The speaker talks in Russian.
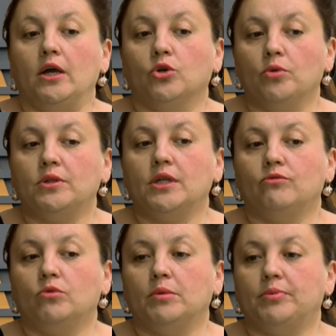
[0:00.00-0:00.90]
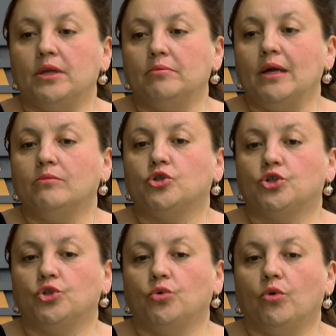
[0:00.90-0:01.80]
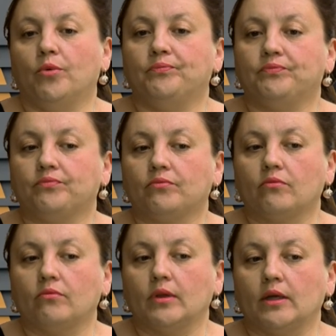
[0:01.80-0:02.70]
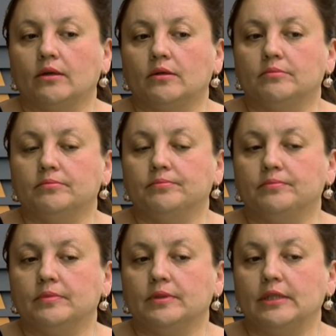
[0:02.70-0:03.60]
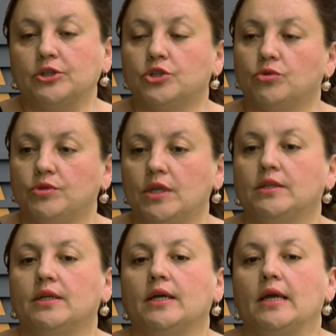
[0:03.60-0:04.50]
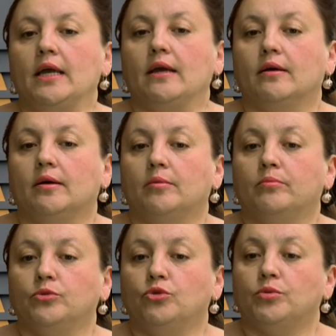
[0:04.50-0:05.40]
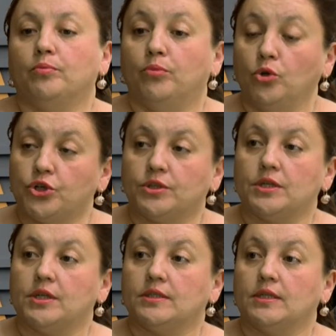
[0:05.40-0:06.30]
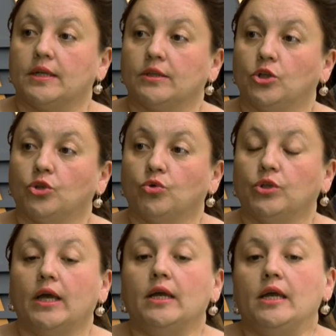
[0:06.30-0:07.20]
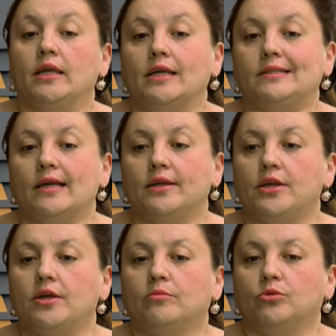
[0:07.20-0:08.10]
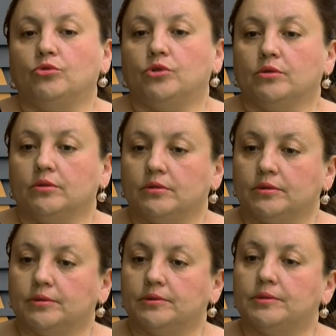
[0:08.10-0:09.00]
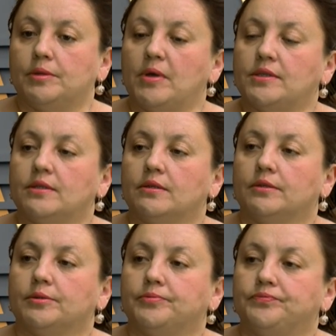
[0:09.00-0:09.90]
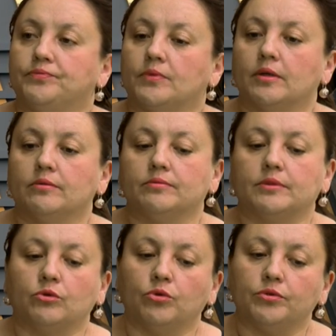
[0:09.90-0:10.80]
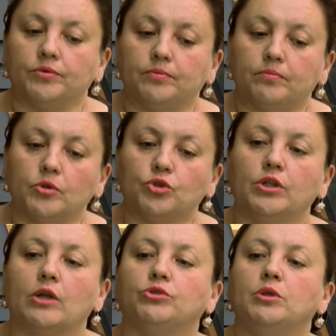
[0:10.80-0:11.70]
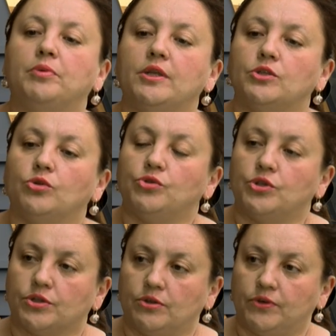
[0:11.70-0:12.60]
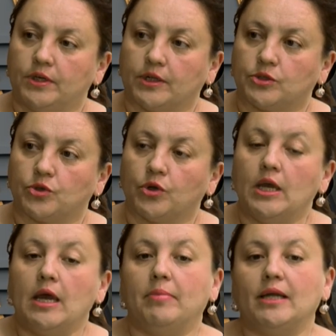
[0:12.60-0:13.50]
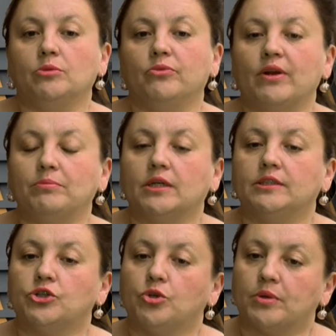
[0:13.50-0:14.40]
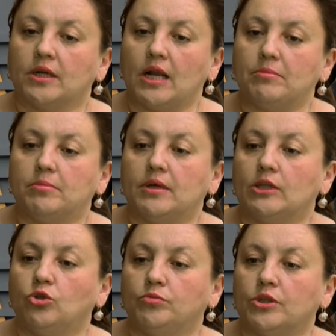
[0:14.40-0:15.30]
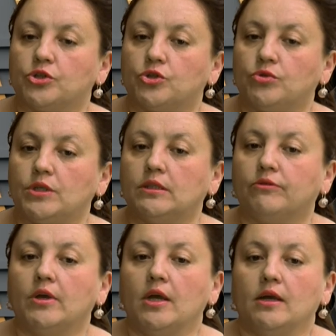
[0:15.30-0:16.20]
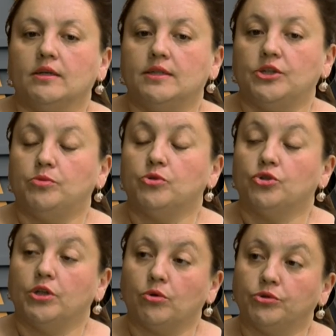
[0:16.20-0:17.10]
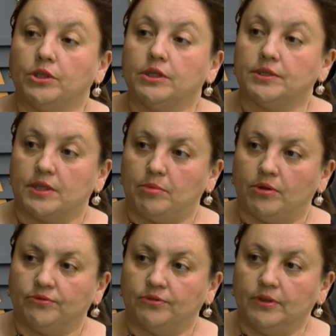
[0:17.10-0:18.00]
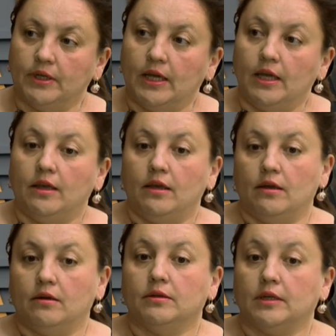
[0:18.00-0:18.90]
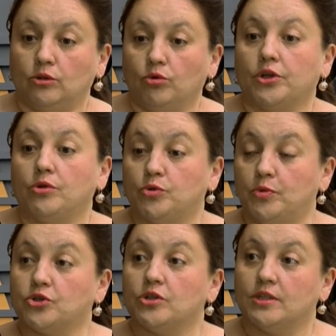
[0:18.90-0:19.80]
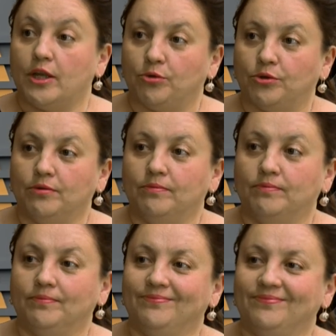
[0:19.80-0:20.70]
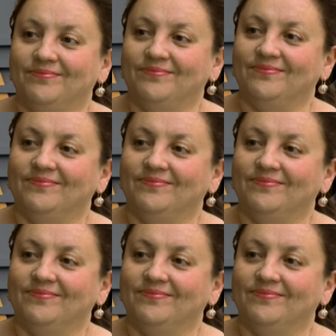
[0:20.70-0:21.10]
Кроме того, мы понимаем, что наши студенты э, будут больше цениться на рынке труда, если они будут э, иметь э, такую международно признанную сертификацию. Поэтому в рамках нашей программы мы готовим наших студентов к сдаче международных экзаменов, и которые они успешно сдают. Угу.